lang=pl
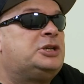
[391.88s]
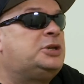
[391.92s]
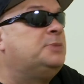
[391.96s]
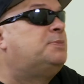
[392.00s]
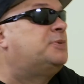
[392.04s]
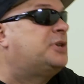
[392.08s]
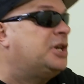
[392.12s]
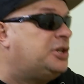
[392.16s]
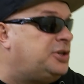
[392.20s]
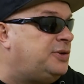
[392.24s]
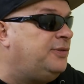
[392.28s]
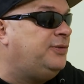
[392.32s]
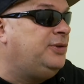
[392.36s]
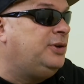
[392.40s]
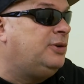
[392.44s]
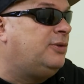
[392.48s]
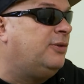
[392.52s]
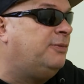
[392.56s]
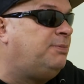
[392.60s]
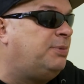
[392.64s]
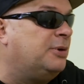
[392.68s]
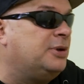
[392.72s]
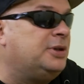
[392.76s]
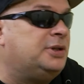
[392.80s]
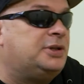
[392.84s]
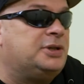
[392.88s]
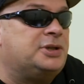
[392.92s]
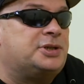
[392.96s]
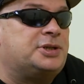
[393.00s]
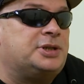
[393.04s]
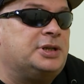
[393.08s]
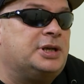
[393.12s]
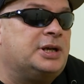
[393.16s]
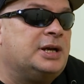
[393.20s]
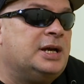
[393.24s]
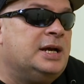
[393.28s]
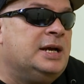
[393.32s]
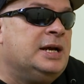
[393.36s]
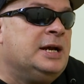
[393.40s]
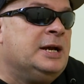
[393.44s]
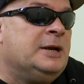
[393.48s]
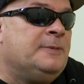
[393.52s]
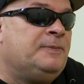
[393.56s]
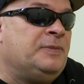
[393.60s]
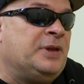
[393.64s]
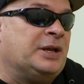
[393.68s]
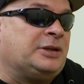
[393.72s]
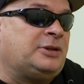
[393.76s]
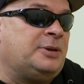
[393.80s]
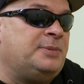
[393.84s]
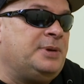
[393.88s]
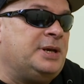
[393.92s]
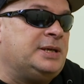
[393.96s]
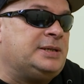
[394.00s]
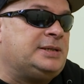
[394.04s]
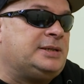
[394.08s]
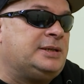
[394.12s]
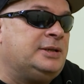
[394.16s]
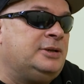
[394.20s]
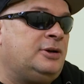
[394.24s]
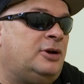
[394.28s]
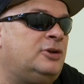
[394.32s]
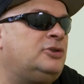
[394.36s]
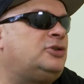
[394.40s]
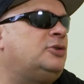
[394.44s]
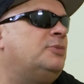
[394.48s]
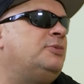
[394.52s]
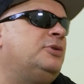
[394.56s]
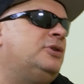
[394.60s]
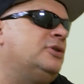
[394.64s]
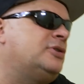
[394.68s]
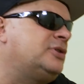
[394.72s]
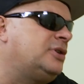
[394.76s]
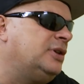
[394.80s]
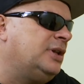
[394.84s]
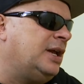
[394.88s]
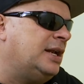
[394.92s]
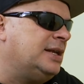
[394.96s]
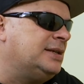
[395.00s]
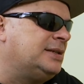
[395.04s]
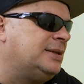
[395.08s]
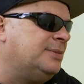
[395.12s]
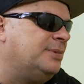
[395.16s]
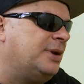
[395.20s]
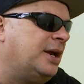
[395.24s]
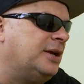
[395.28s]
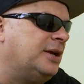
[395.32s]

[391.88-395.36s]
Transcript: czy przeciwników politycznych. Natomiast y, on sobie doskonale z tym